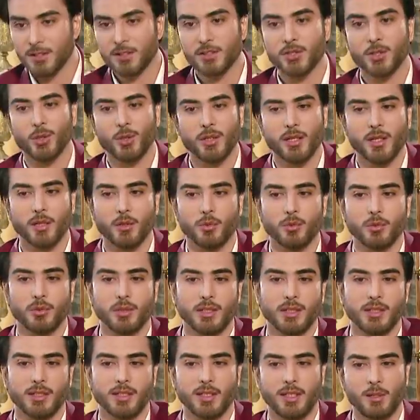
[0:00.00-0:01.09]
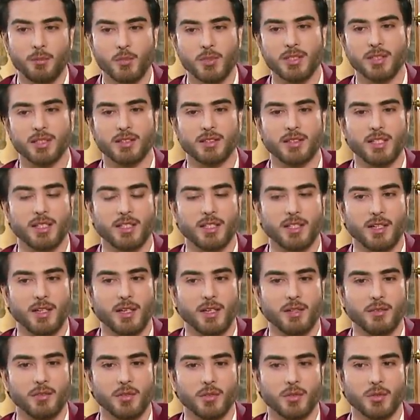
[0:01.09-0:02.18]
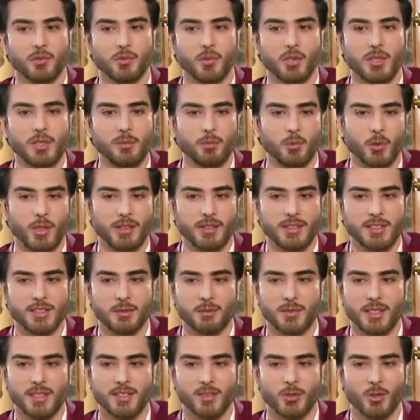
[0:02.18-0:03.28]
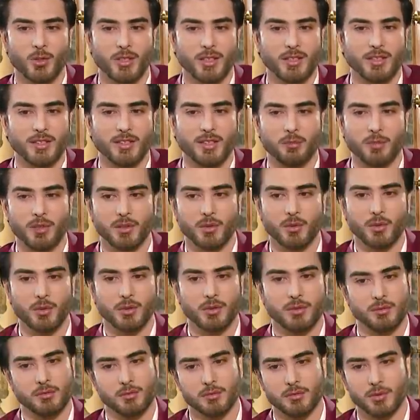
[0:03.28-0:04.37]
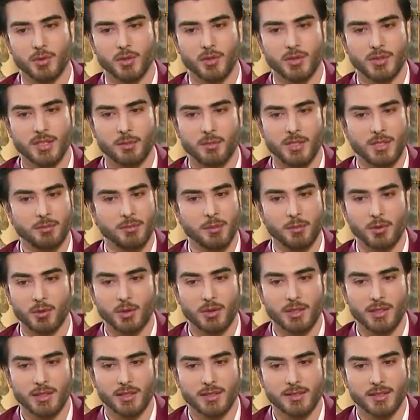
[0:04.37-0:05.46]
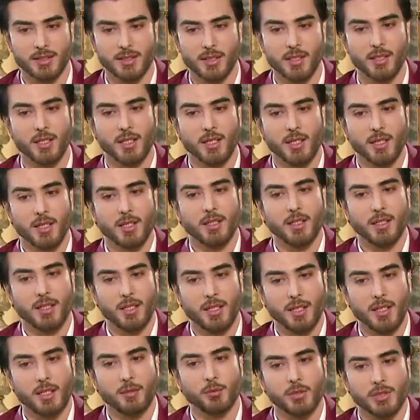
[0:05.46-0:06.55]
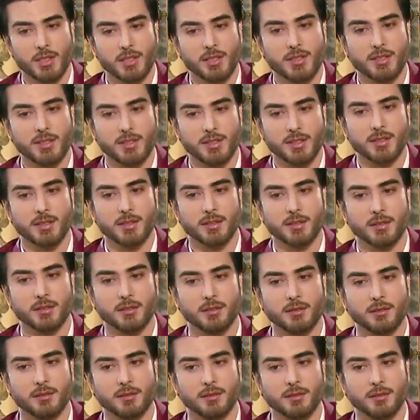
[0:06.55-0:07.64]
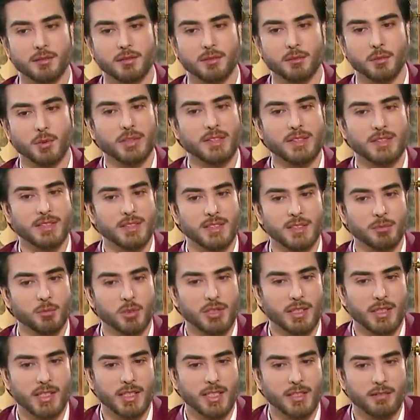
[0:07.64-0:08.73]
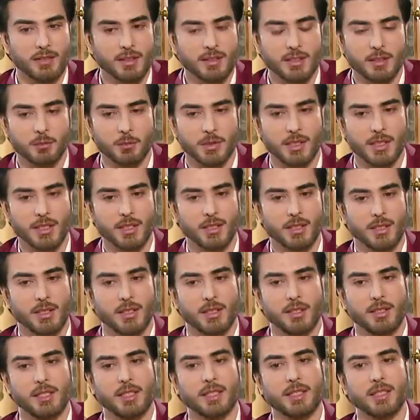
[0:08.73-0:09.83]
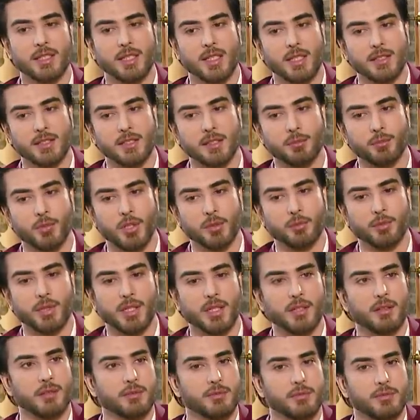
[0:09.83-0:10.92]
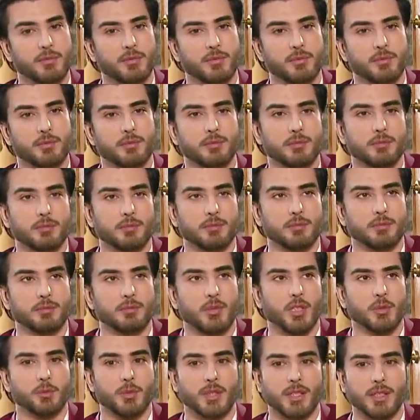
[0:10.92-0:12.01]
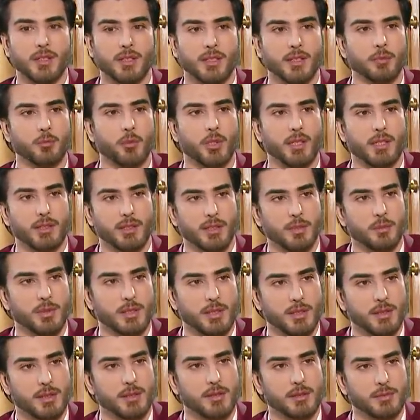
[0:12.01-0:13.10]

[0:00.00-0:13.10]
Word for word: मैं छोड़ रहा हूं लेकिन अब मुझे हाँ। लगता है कि हाँ वो तो वही पॉइंट था जब मैंने छोड़ ही दिया बिल्कुल हाँ। उसके बाद मैं बिल्कुल नहीं कर सका हाँ, हाँ मुश्किल डिसीजन डिसीजन मुझे लेने का वक्त नहीं मिला हम्म। लेकिन हाँ ये एक बहुत बड़ा बहुत बड़ा टर्निंग पॉइंट था मेरे लिए